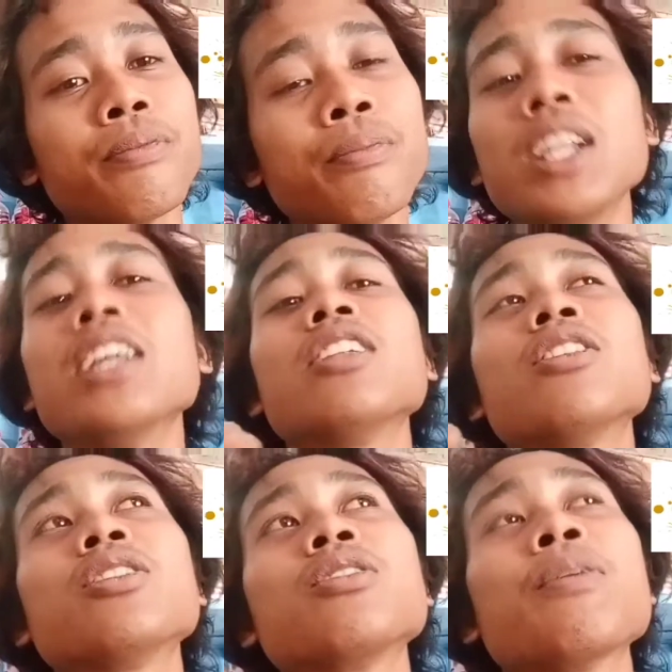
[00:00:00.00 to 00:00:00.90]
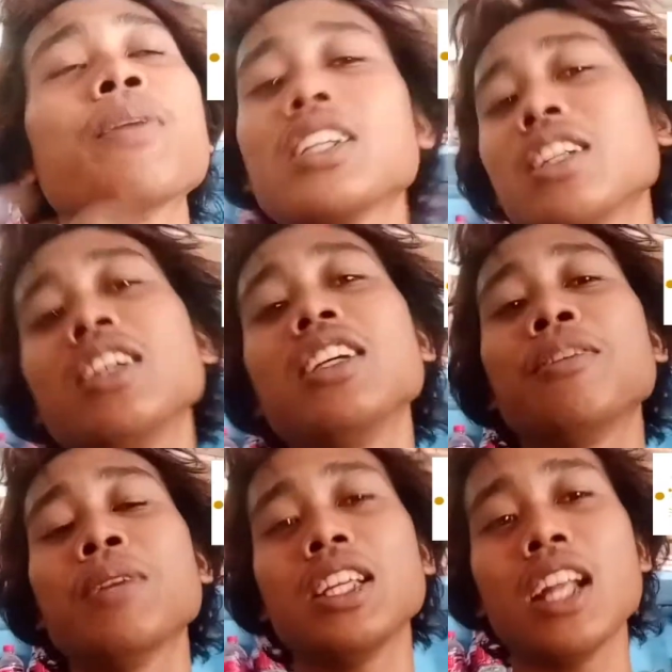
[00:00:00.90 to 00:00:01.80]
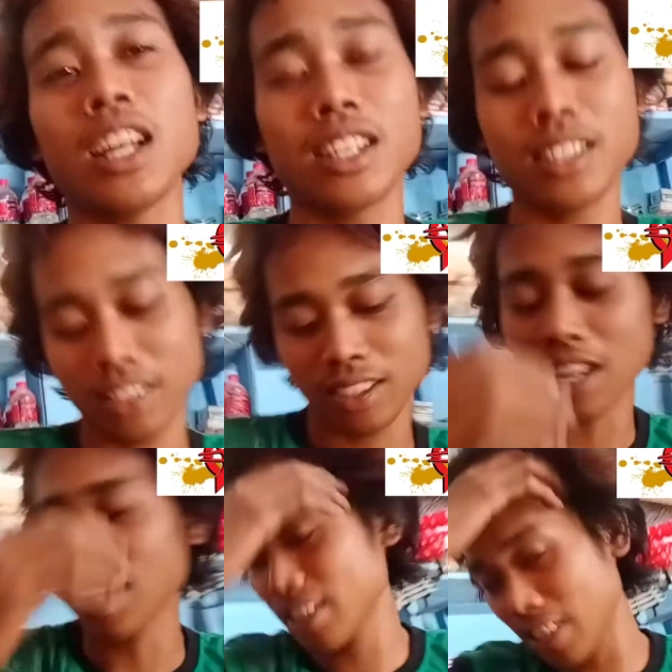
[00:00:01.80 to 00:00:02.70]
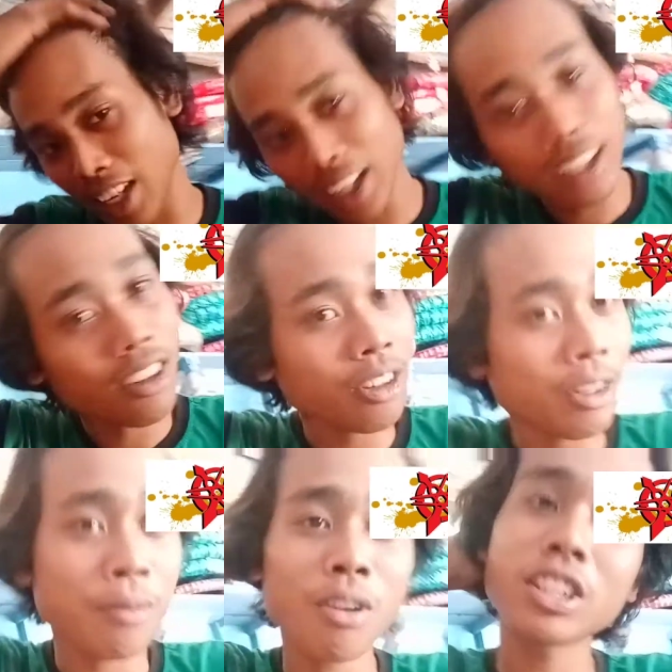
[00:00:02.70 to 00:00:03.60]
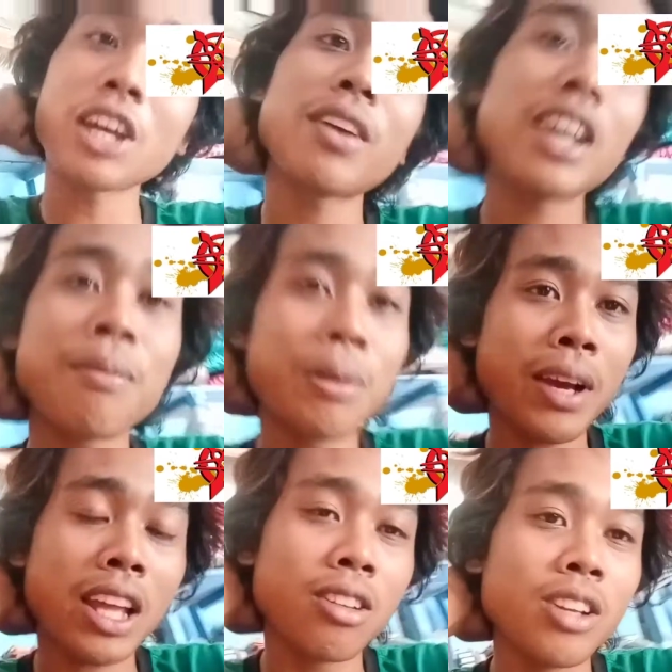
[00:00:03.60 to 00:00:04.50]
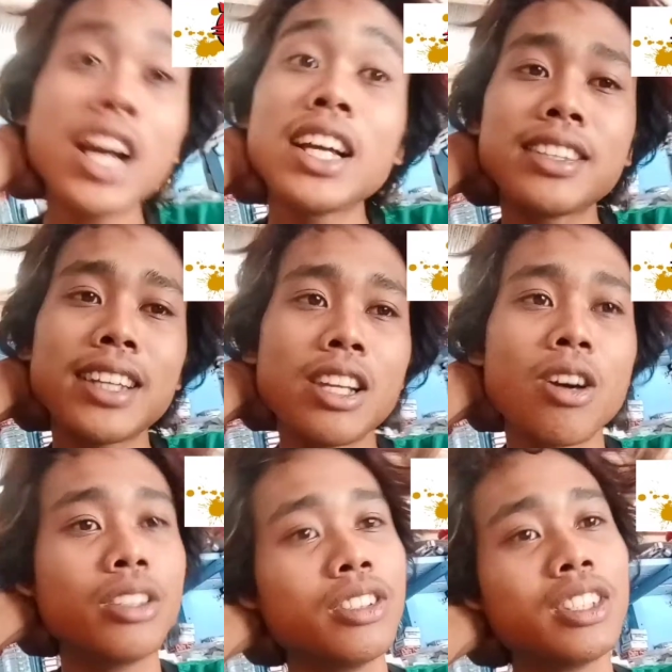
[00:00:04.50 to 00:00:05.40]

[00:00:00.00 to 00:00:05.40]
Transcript: beli terus gue pasang di beti lah nah sekarang gue mau otw ambil paket dulu ya down.